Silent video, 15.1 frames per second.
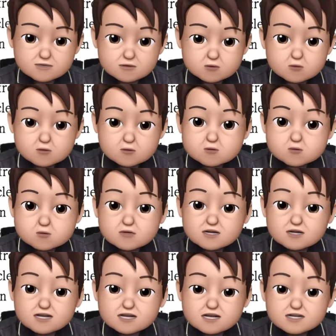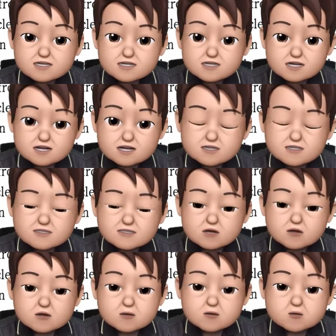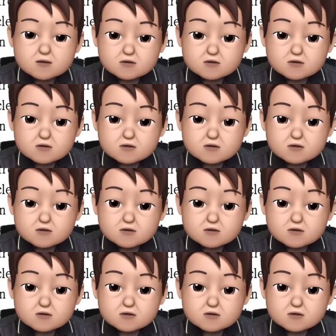바로 우리의 더